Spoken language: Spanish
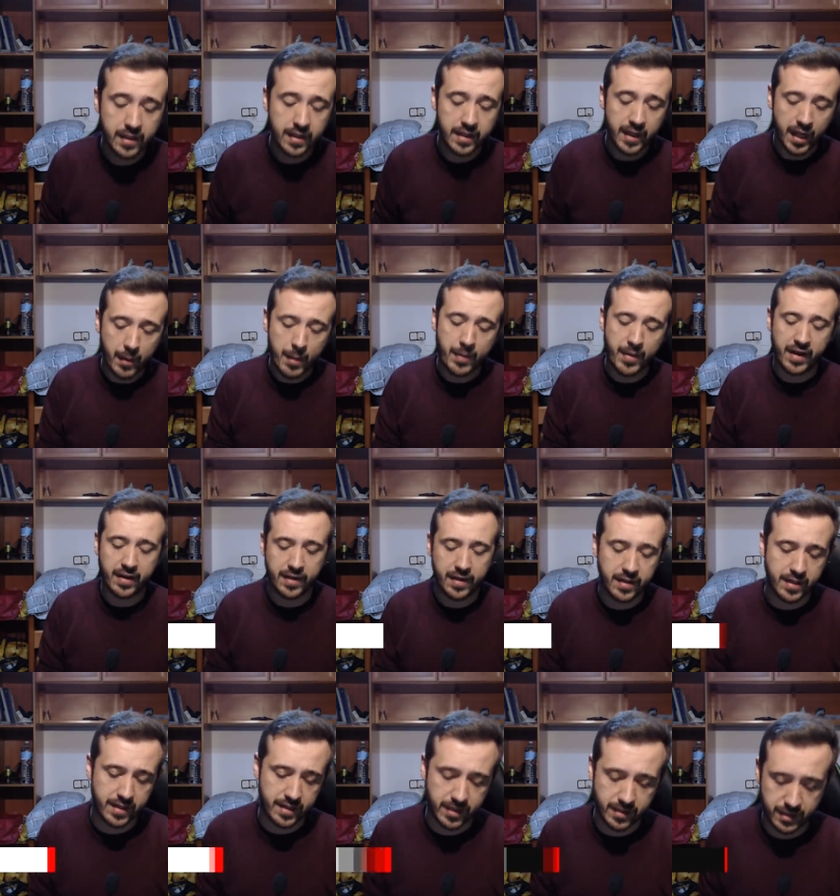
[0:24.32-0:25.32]
que me parecen
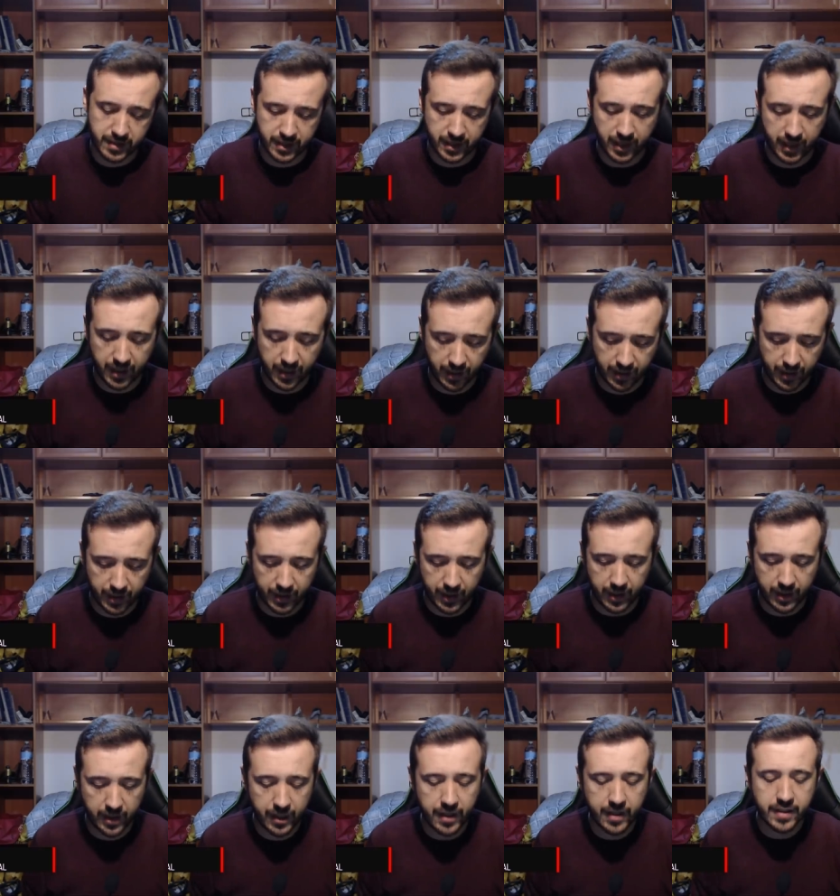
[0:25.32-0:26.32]
interesantes de la carrera
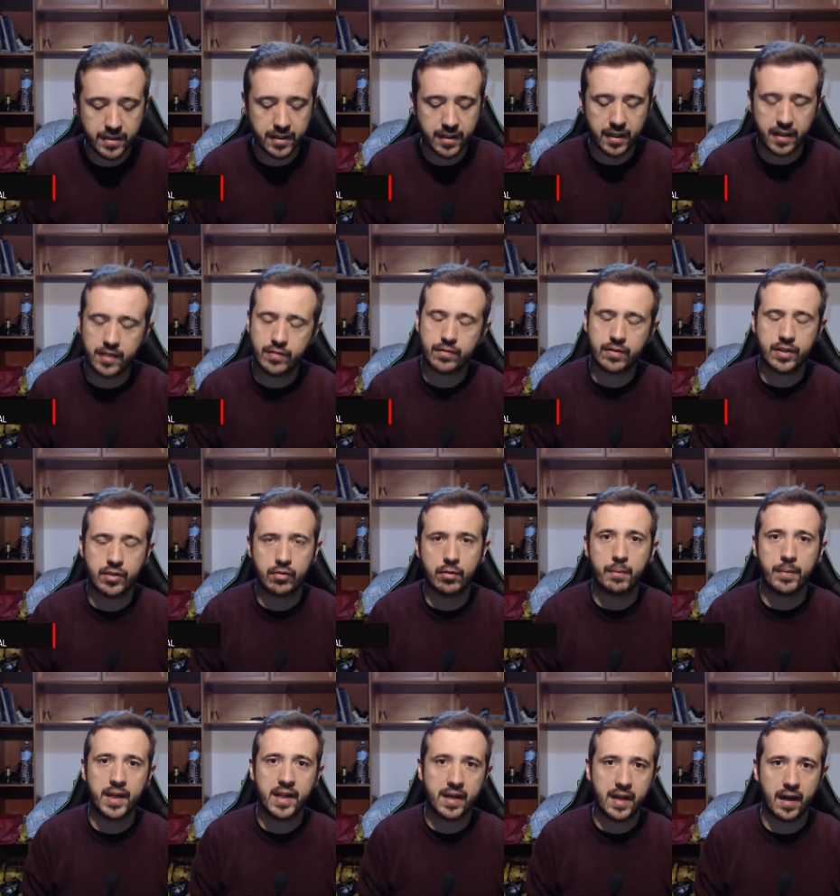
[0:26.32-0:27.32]
y en este caso es
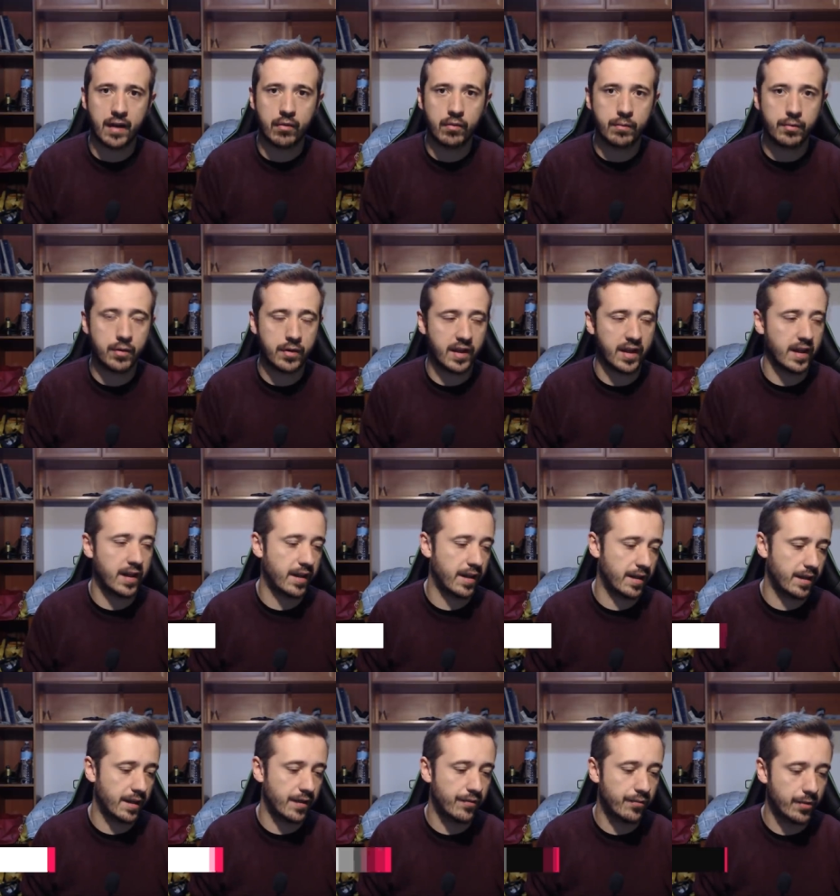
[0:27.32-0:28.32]
complicado, porque la
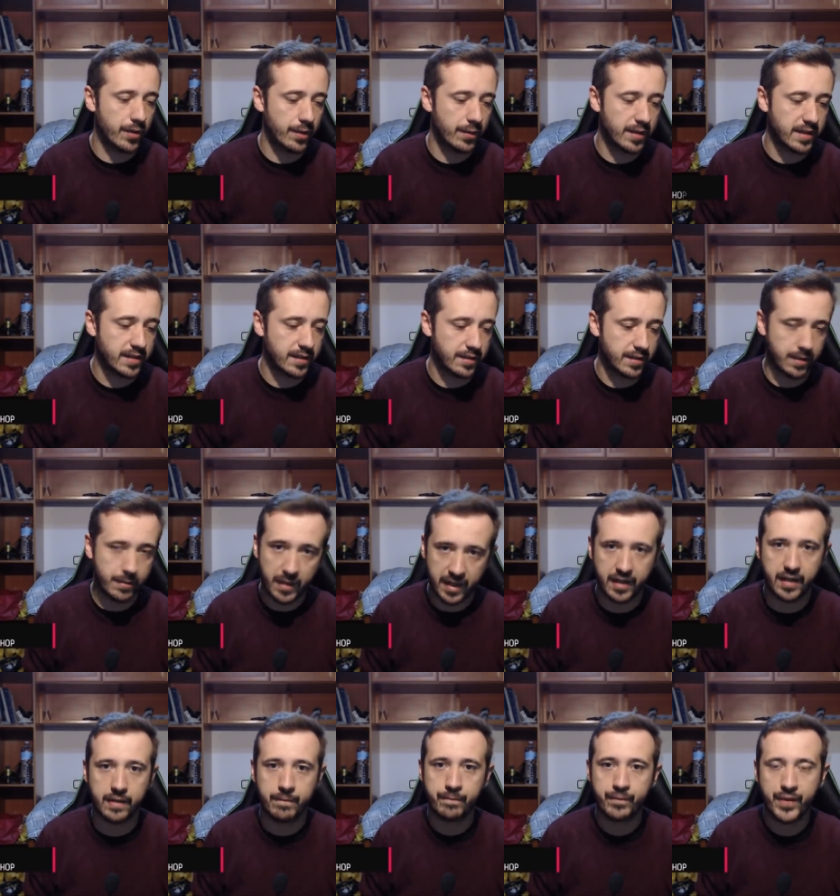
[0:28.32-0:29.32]
carrera fue bastante
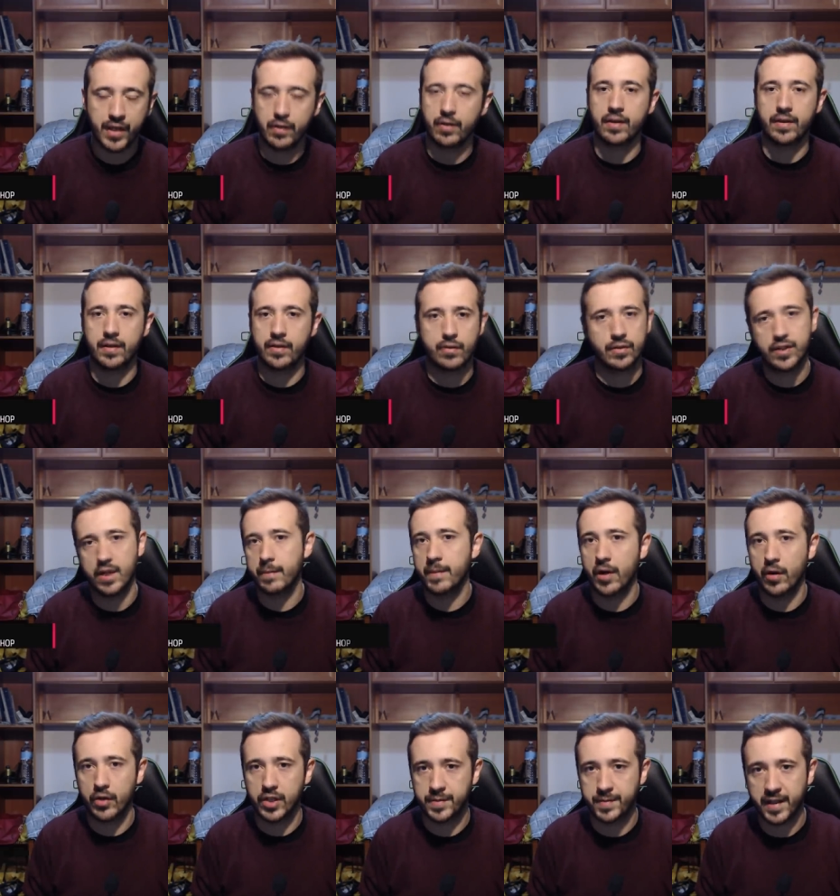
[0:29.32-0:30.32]
mala quiero decir, no es el
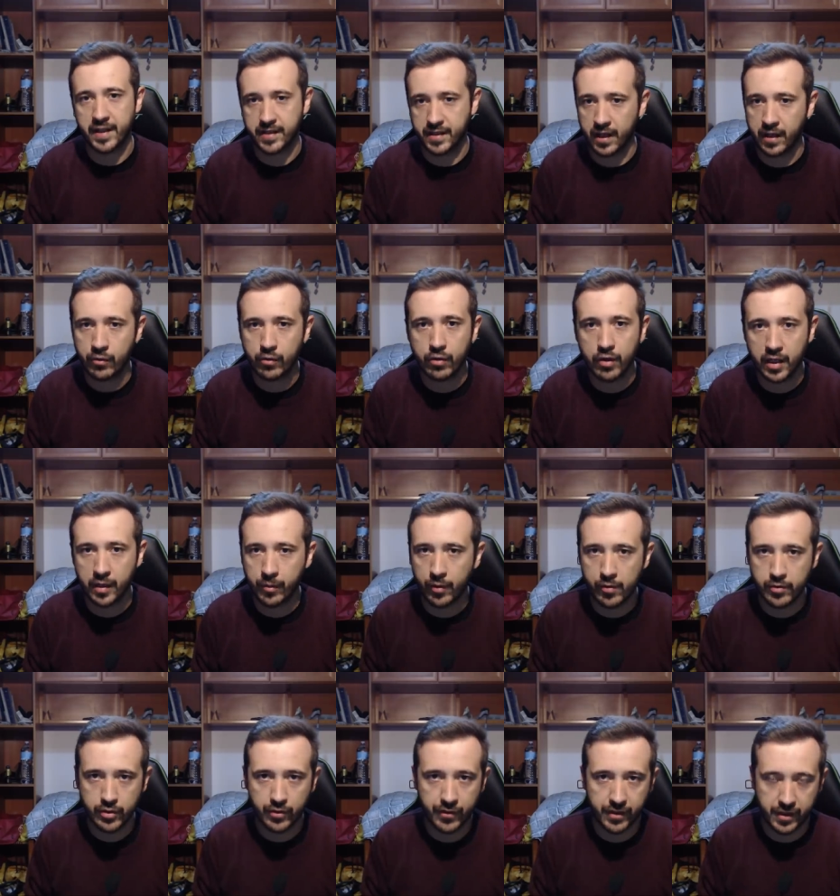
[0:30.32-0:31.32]
mejor espectáculo que le
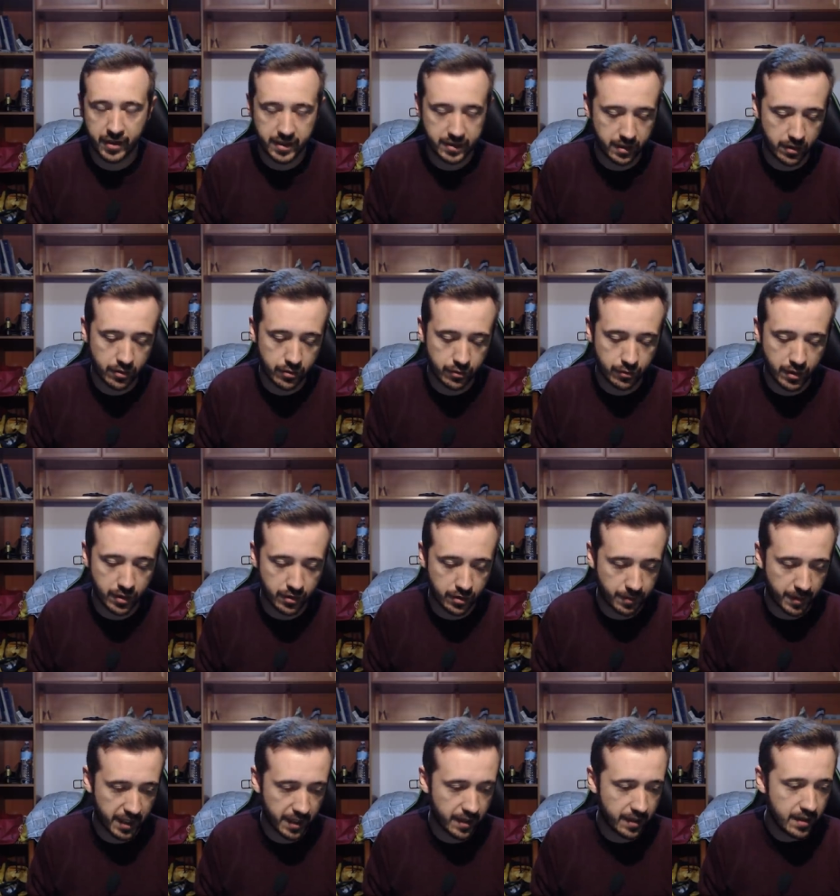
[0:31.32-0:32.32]
podemos ofrecer a Estados Unidos
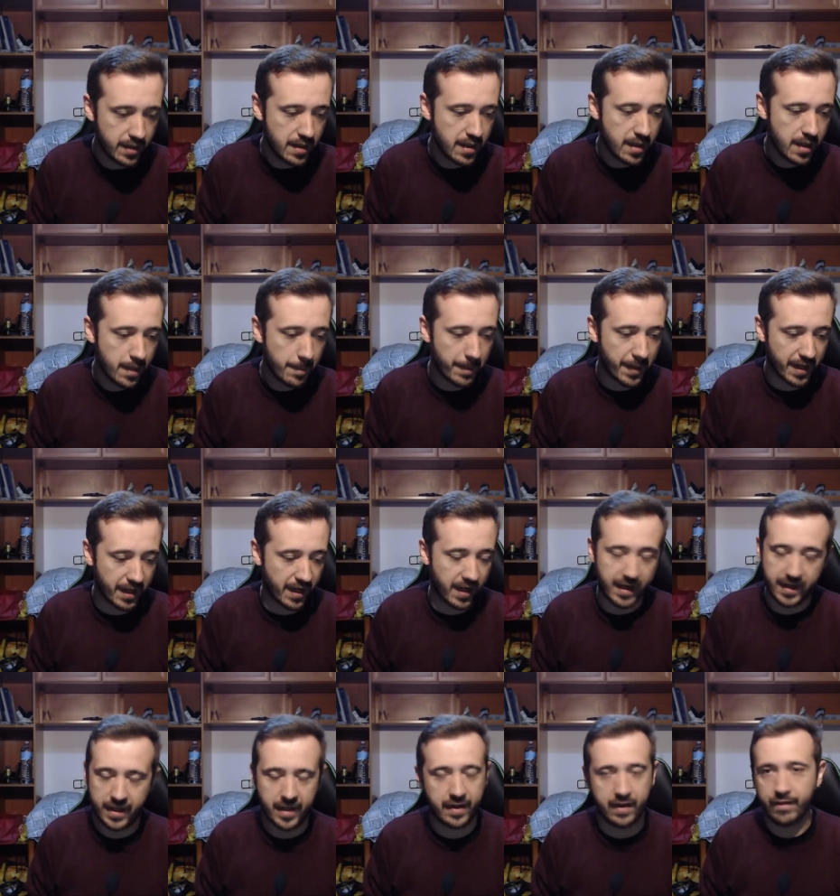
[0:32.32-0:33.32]
para, para
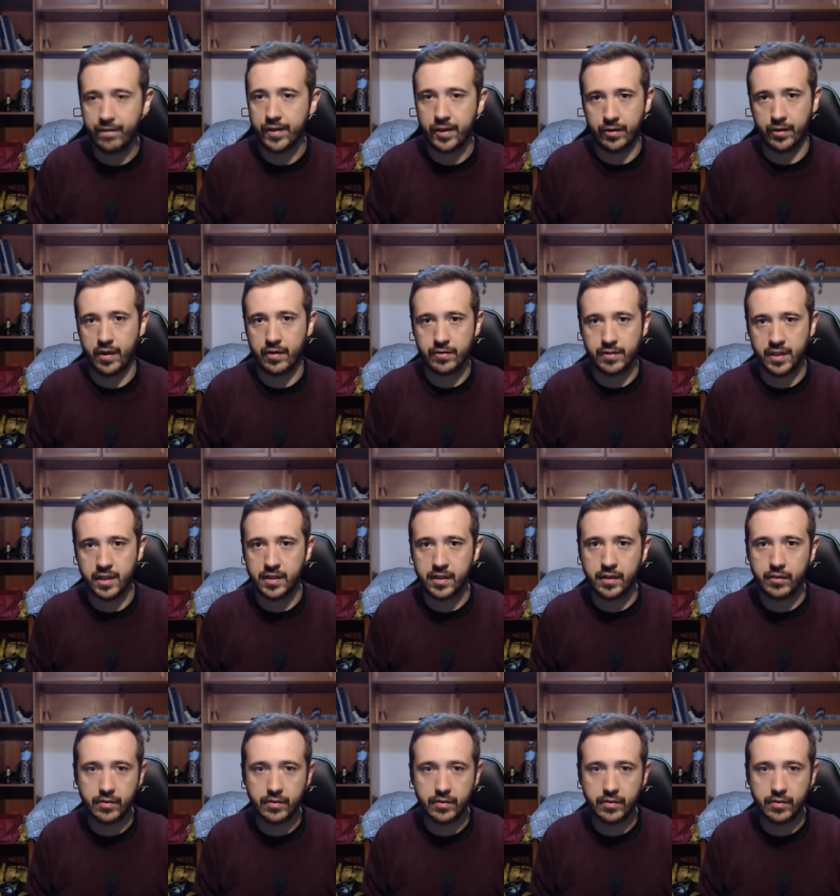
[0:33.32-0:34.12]
ganar aficionados de allí.